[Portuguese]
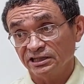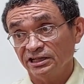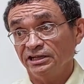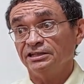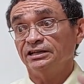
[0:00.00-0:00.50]

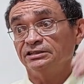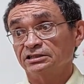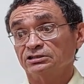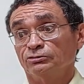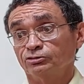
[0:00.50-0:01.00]
Cn
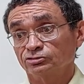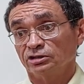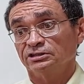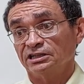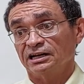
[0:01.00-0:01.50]
ainda são
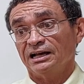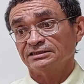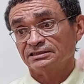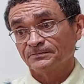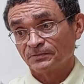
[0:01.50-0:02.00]
funções de
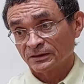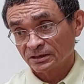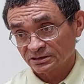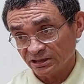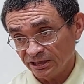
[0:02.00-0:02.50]
classe
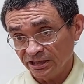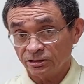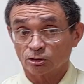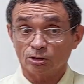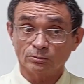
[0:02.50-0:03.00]
Cn.